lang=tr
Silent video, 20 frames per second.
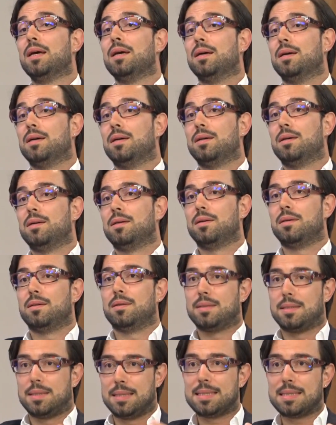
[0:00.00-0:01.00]
e,
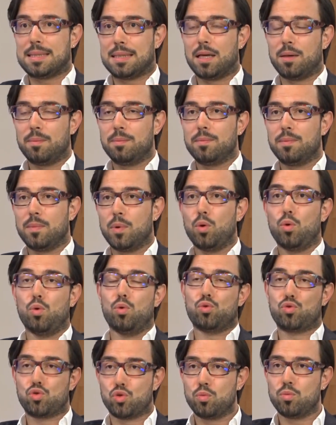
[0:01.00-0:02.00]
sistem,
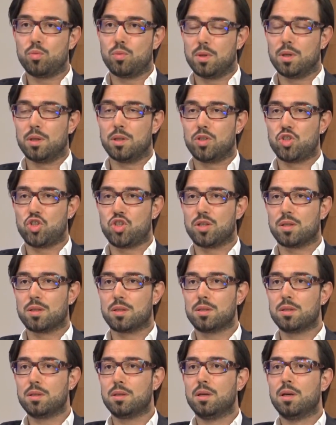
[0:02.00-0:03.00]
ölçüm e,
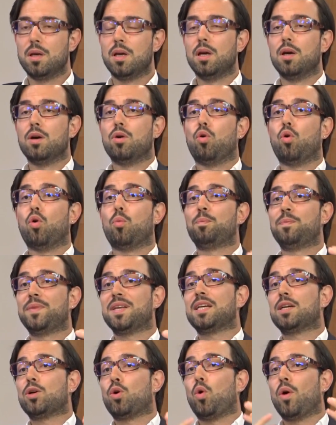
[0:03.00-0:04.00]
cihazı optik
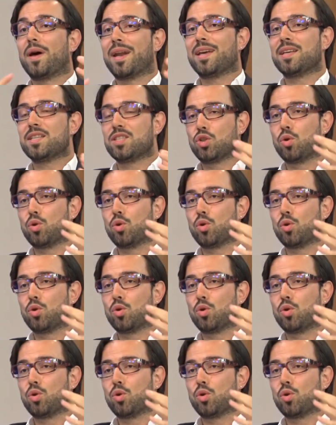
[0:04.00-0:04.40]
koherans